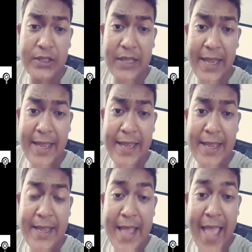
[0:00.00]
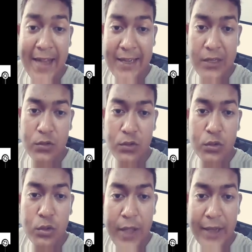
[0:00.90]
যায় একটা কোনো
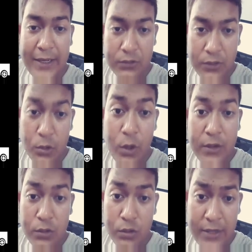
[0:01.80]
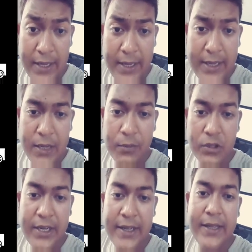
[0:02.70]
একটা গোয়ায় ঘুরতে এবং
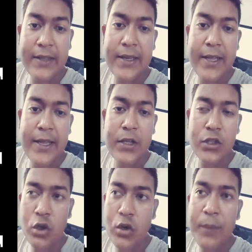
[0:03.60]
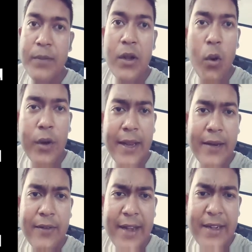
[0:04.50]
সেই ক্ষেত্রে যখন আপনি হোটেল
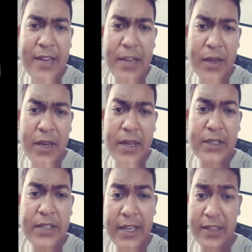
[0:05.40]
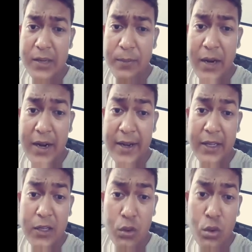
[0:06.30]
রেন্ট নেবেন সেই ক্ষেত্রে ভাড়াটা
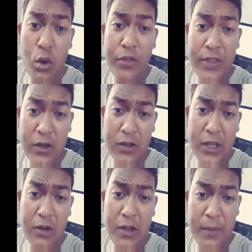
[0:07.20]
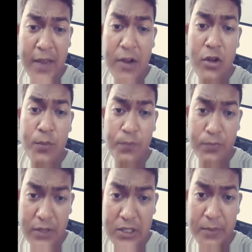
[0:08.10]
কিন্তু অর্ধেক অর্ধেক হয়ে যাবে এরকম
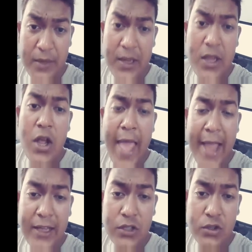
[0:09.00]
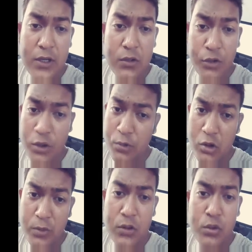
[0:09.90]
হিসাবে এক একজনের কত
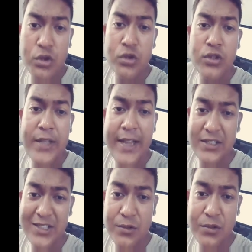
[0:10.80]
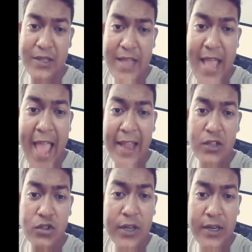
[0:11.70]
পড়বে দুজন যদি একসাথে ঘুরতে যায় এক
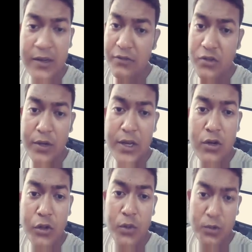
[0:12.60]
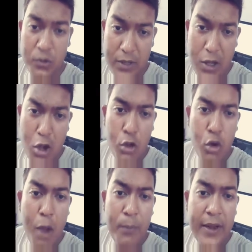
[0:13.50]
একজন ইন্ডিভিজুয়ালি কত পড়বে তো
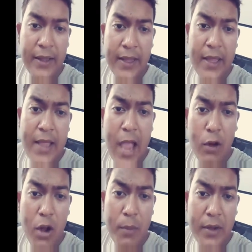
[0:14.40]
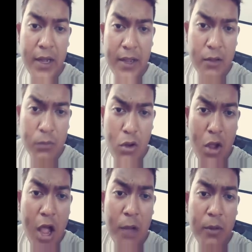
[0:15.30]
আপনাকে এখন আমি নিয়ে যাব
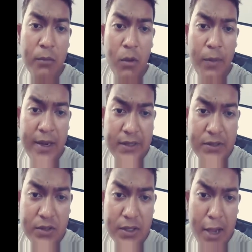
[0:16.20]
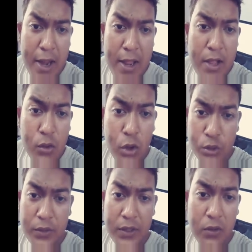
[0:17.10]
আমার মোবাইলের স্ক্রিনে কত
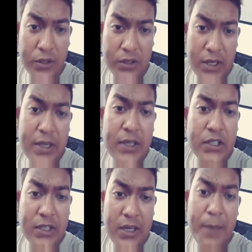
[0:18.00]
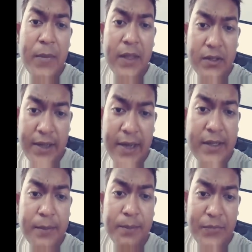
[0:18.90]
কী খরচা সেটা ডিরেক্ট
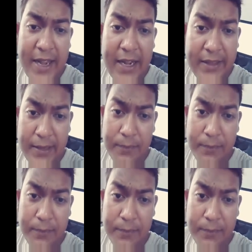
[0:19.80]
দেখাতে